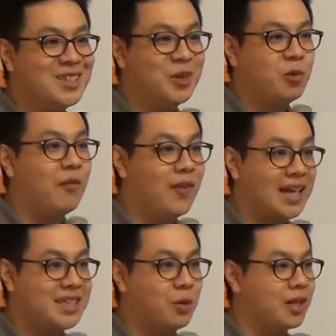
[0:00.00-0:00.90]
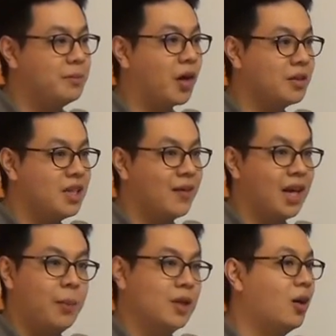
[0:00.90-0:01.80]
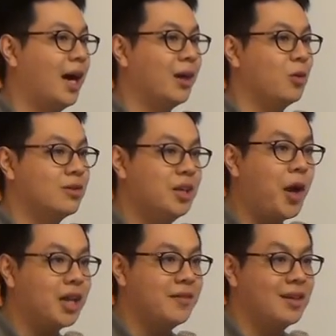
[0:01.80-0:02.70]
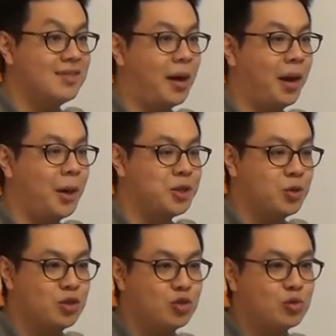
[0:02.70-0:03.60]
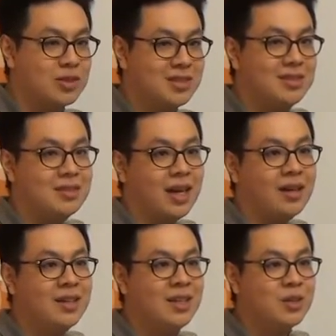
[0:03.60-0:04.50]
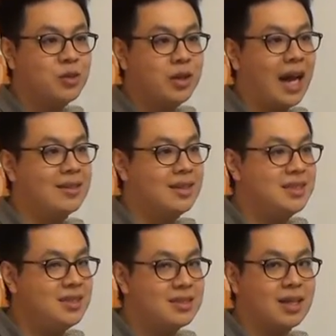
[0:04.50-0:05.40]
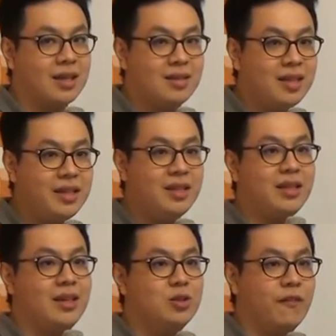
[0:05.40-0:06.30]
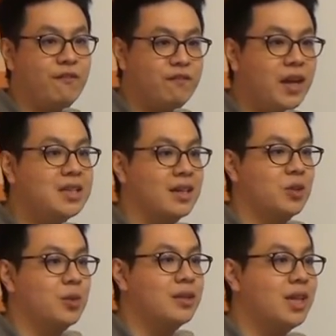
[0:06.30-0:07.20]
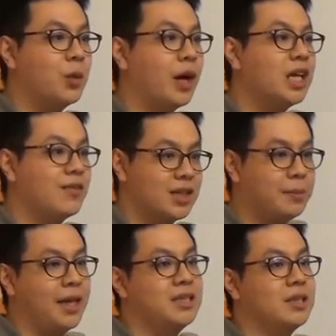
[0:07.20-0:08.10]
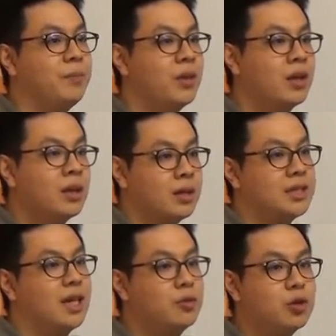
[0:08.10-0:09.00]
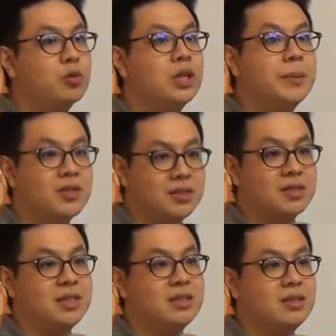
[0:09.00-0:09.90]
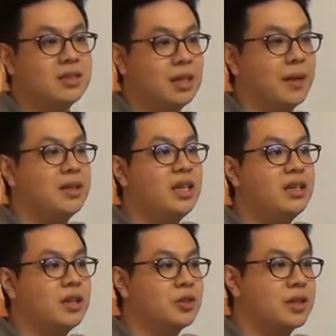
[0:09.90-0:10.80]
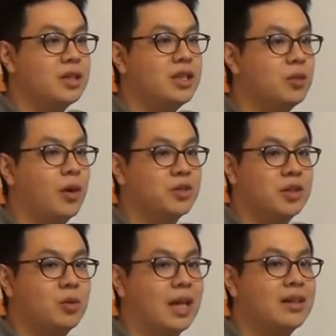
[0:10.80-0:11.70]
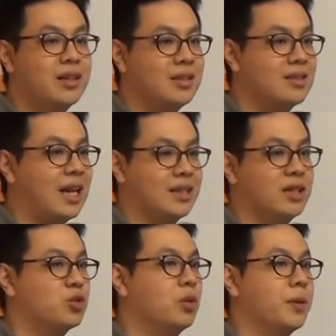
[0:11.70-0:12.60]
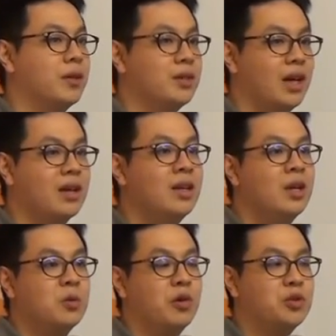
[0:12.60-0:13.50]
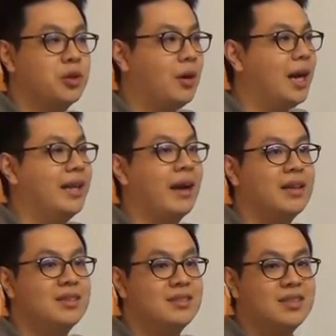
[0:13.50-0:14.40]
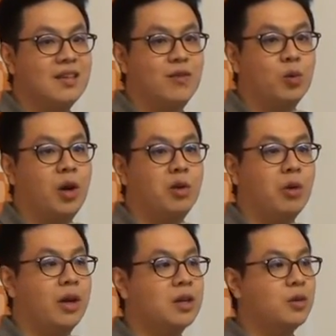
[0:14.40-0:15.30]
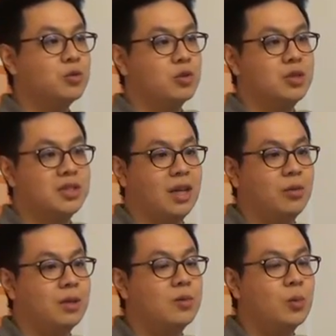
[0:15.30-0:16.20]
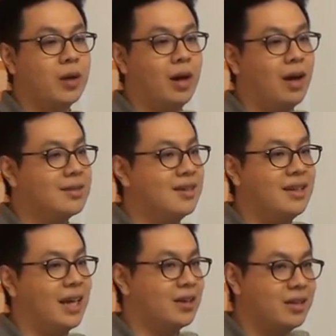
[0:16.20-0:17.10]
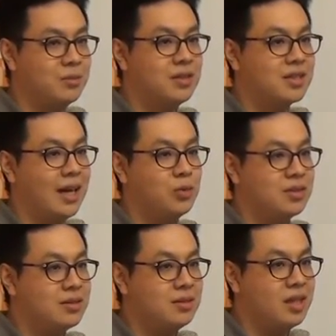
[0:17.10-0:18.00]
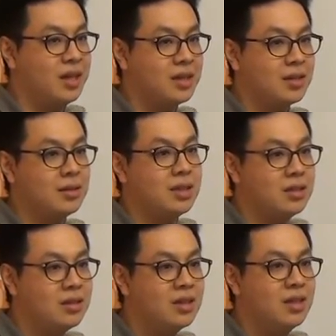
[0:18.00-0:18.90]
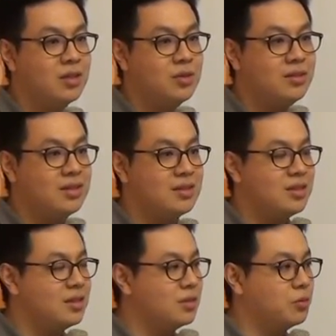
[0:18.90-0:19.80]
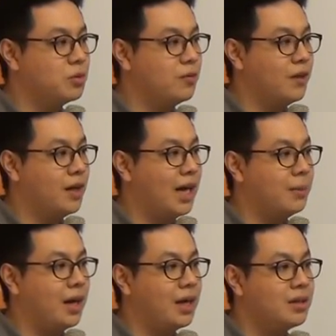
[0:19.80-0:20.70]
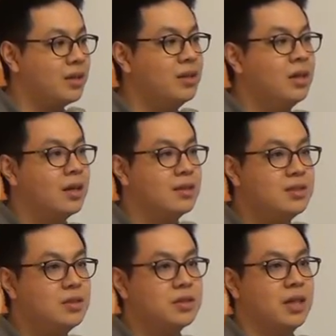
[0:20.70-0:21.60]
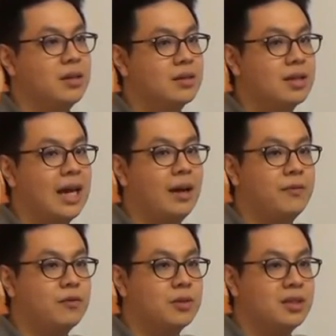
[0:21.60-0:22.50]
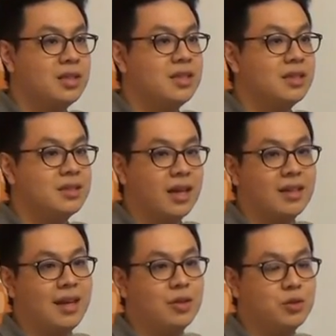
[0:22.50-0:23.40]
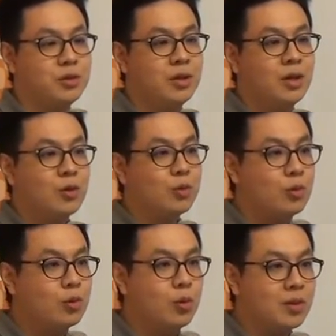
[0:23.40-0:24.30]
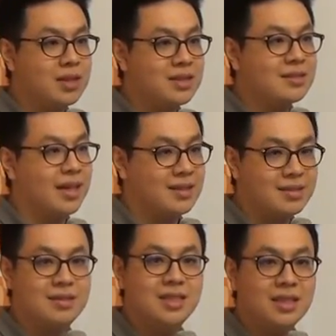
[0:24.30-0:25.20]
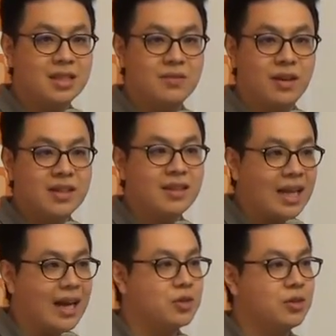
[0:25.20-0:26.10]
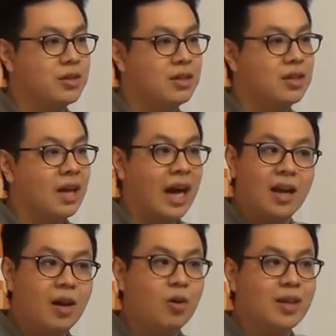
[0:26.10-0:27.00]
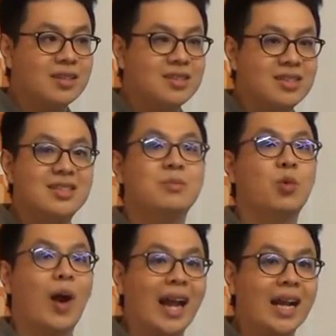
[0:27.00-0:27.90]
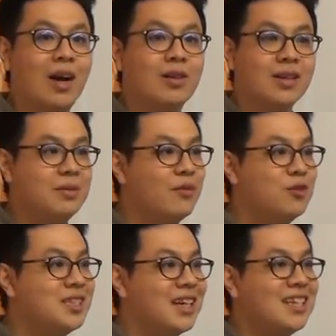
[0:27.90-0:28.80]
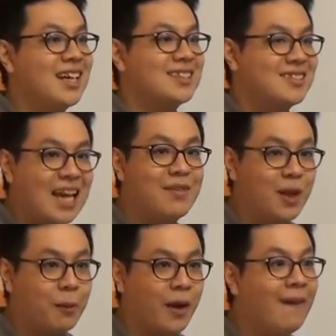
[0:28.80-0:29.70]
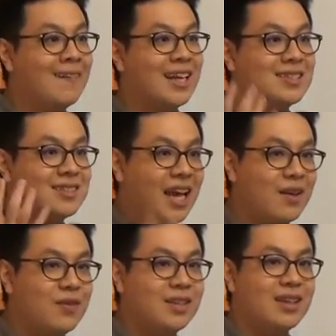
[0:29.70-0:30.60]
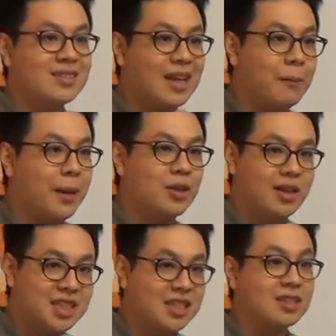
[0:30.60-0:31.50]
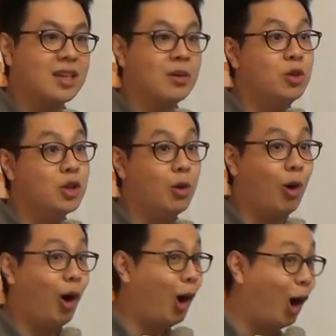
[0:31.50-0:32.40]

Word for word: 就是我发现我在某个地方老板都爱我，在另一个地方老老板觉得我是猪是智障，所以他在进职场第一年就会非常的稳定的往一个方向迈进。啊，相对，如果你没有实习，你上班第一年就跟以往，就跟我当年的大家的所有朋友一样，我需要花两年时间疯狂乱换工作去找我的目标。话，这两年你的差距是天跟地，所以这个事情是我觉得非常害怕一点。然后这有很大幅的提醒城乡的差距。如果你是在慈溪那个地方念大学，Hello，你要实习什么晚高了，那边附近连一家 seven 都没有，连 seven 的上班都要竞争，我觉得